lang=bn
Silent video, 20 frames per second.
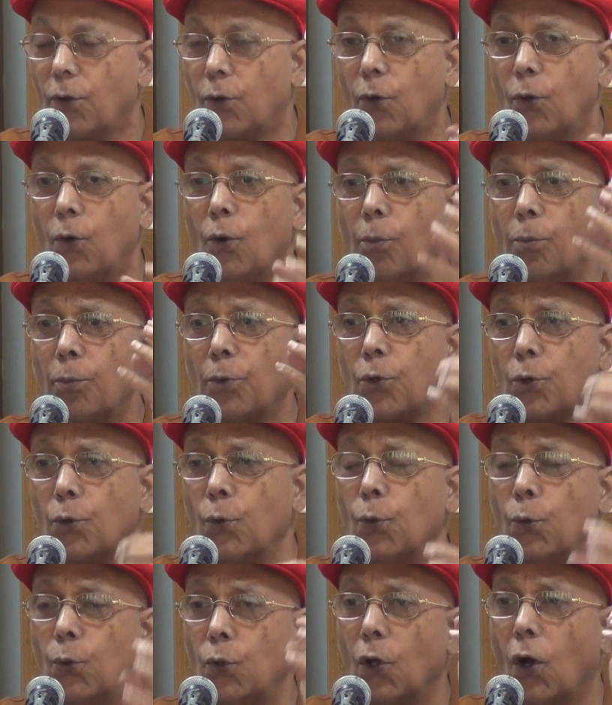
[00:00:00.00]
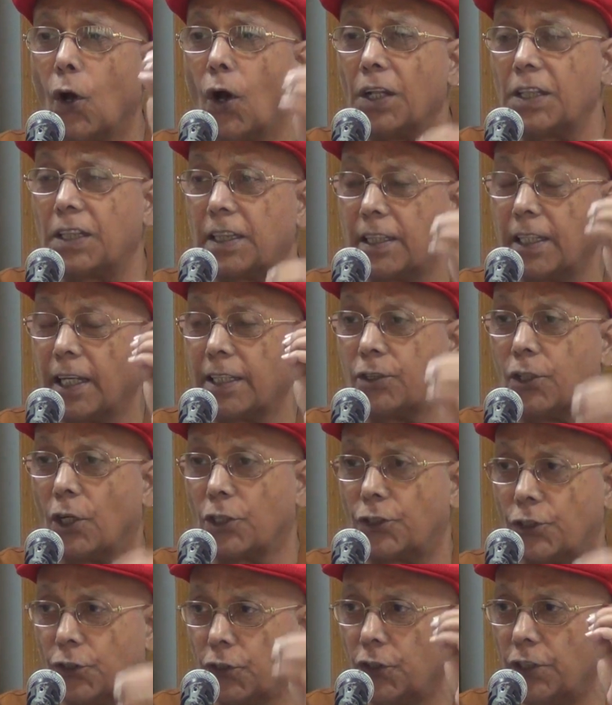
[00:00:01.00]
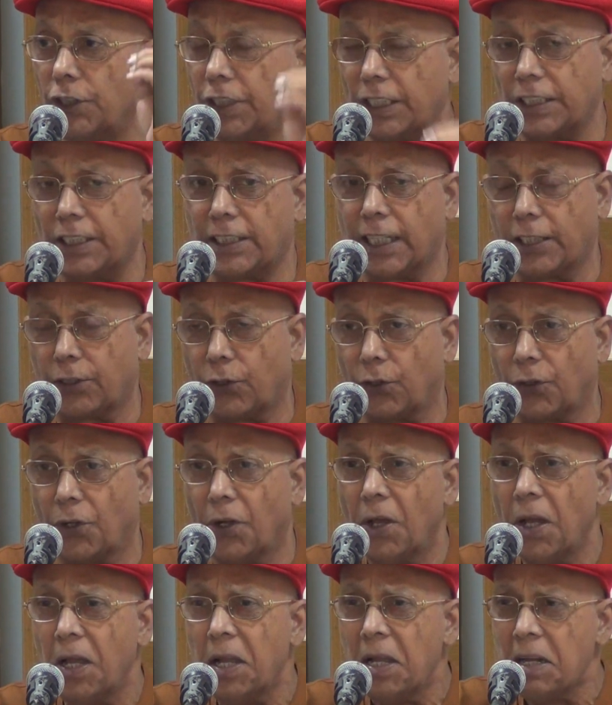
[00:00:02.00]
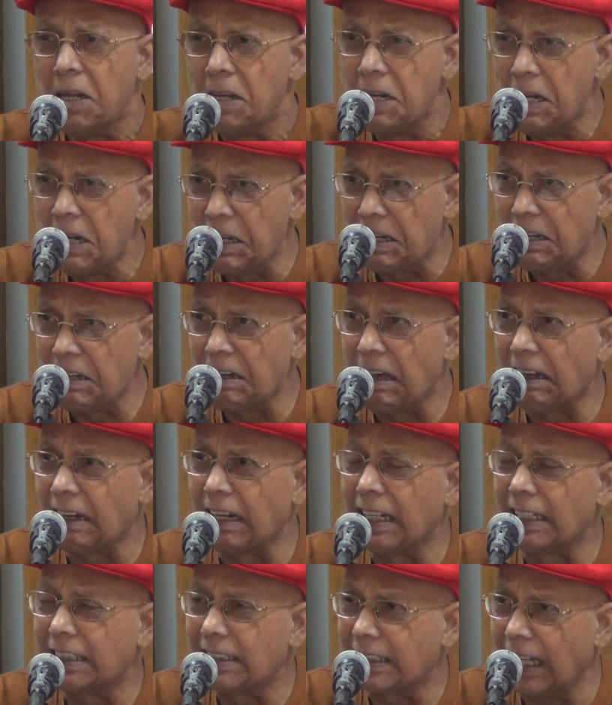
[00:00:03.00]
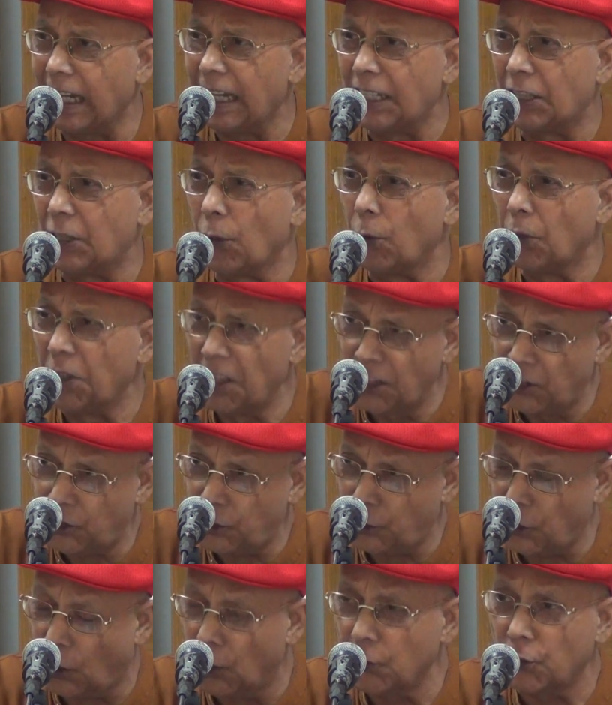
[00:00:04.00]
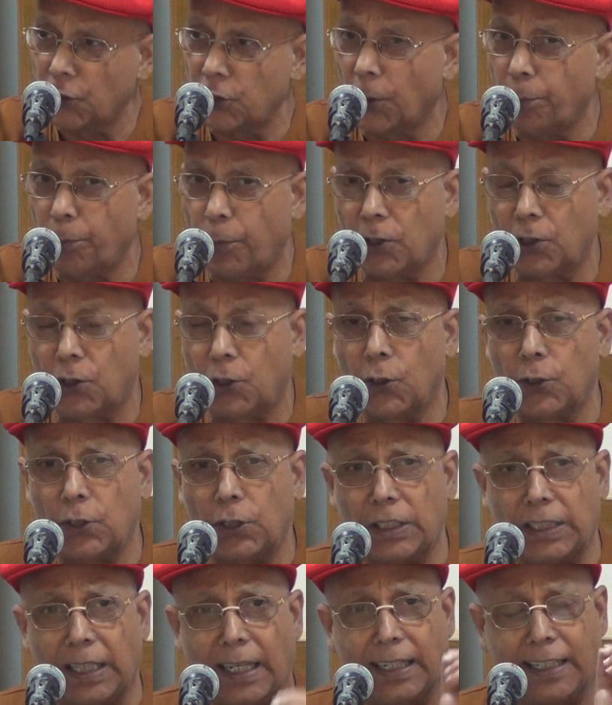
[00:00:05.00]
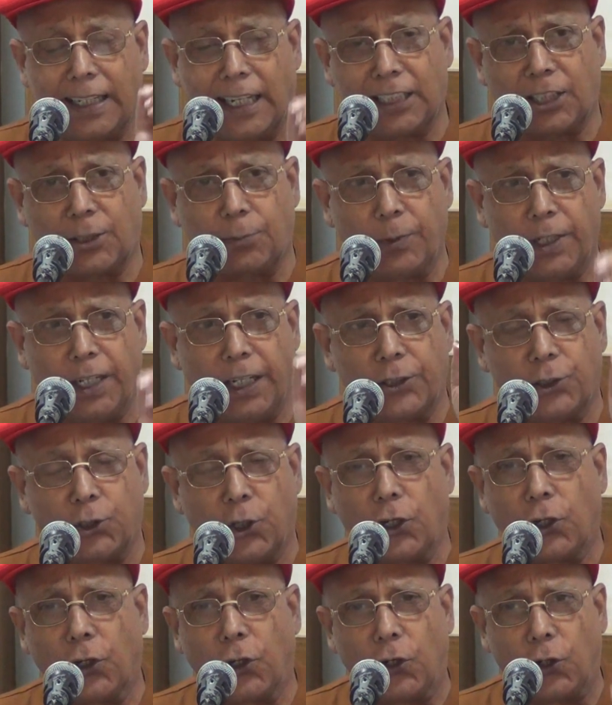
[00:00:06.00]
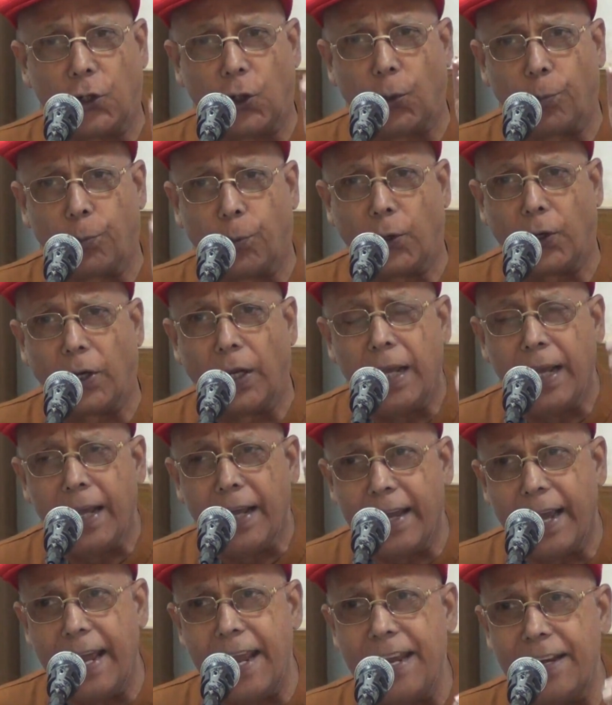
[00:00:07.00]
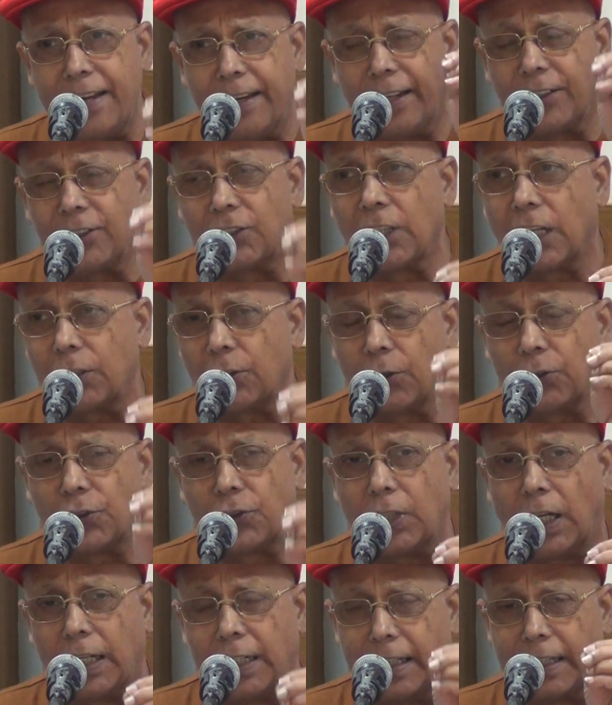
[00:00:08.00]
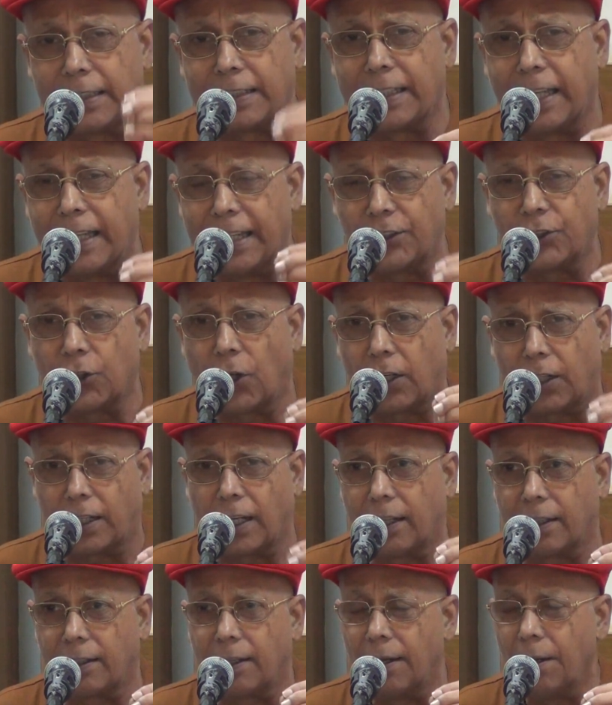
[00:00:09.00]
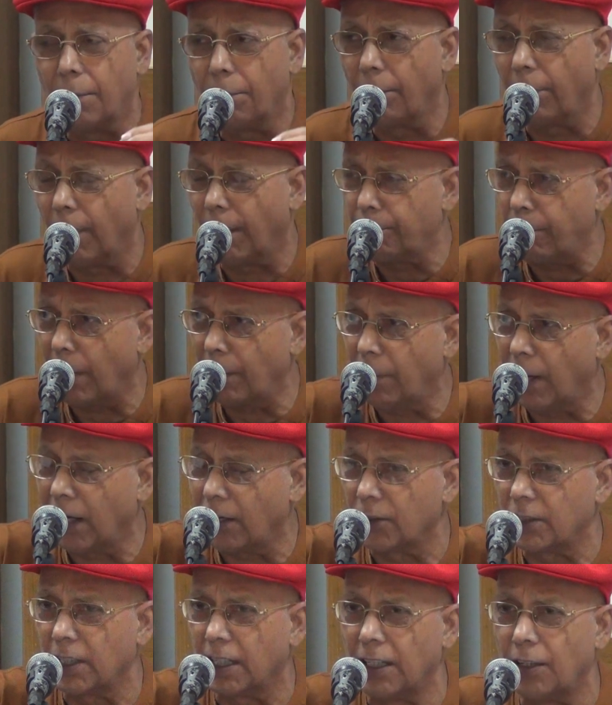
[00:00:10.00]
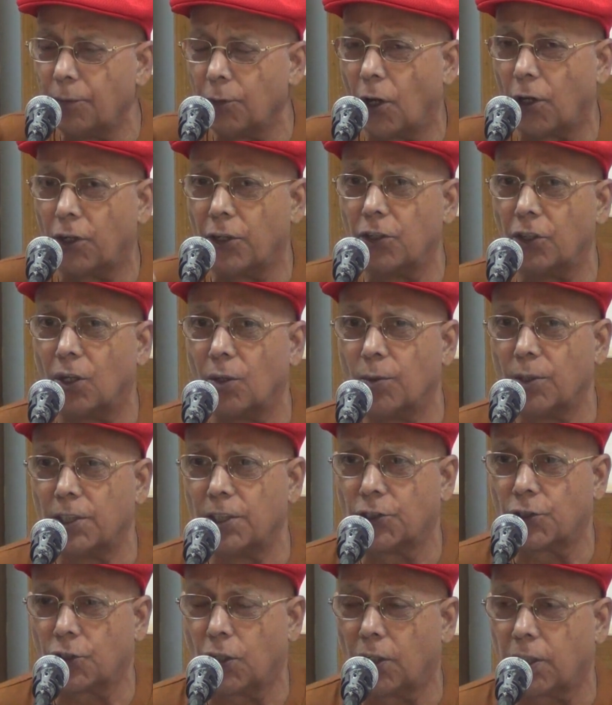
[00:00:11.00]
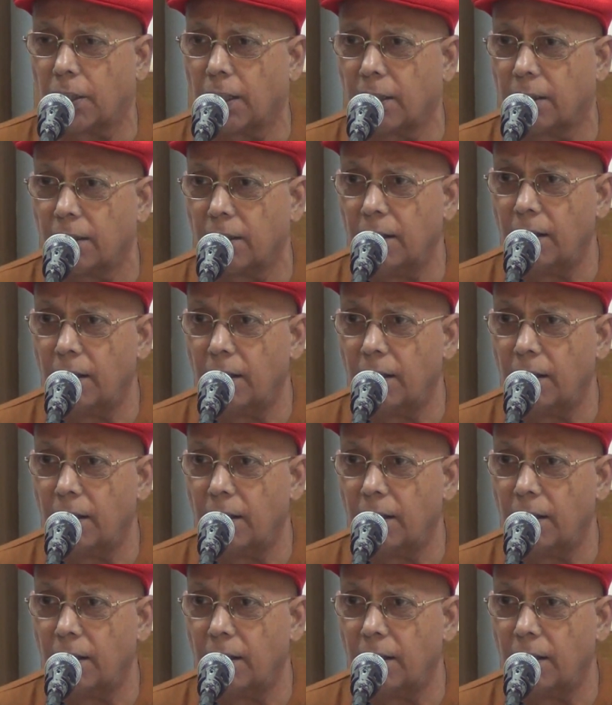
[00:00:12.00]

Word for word: গুম খুন হত্যা ধর্ষণ নির্যাতন হিটলারের চাইতো নিঃশংস পদ্ধতিতে কাশ্মীরের জনগণের ওপর এই নির্যাতন চালিয়েছে এই সরকার বা ভারতের নরেন্দ্র মোদীর সরকার